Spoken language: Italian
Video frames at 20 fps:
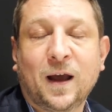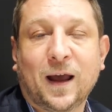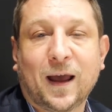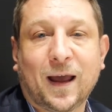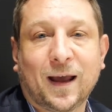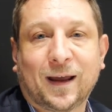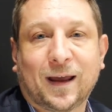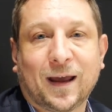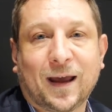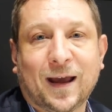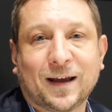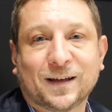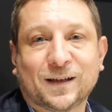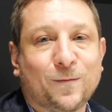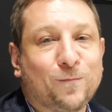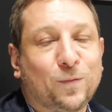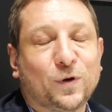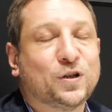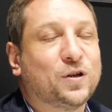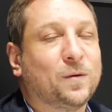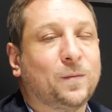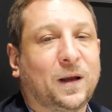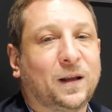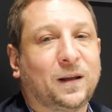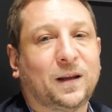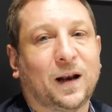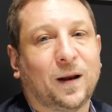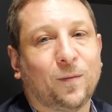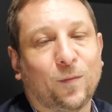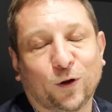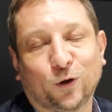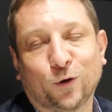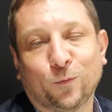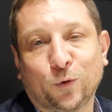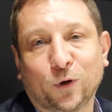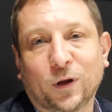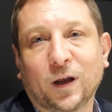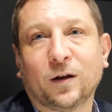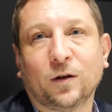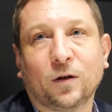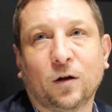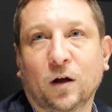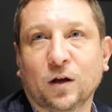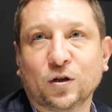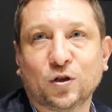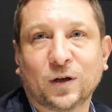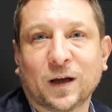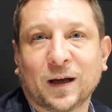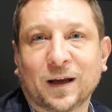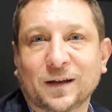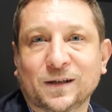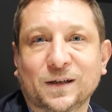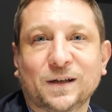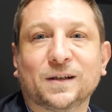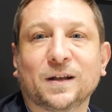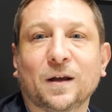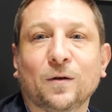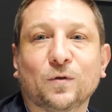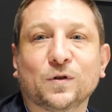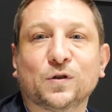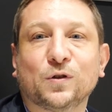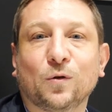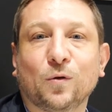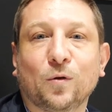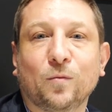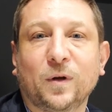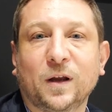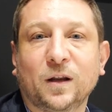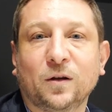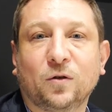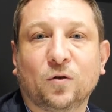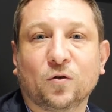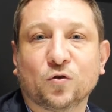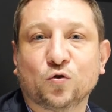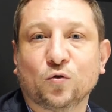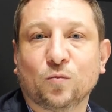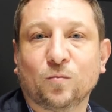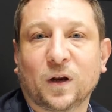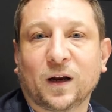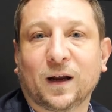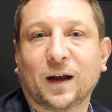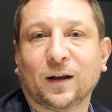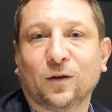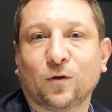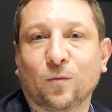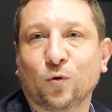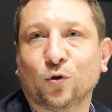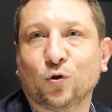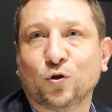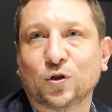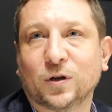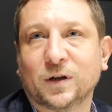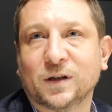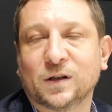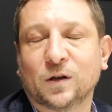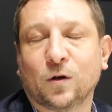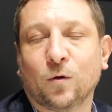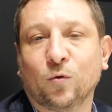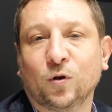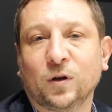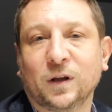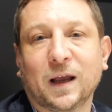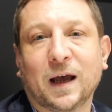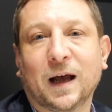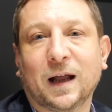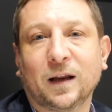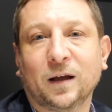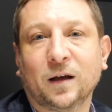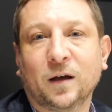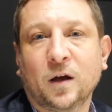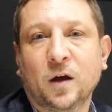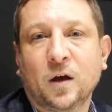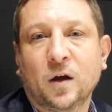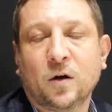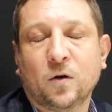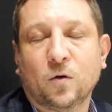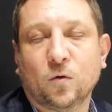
e che è semplicemente la moto più tecnologica che esista in questo momento sul mercato motociclistico mondiale.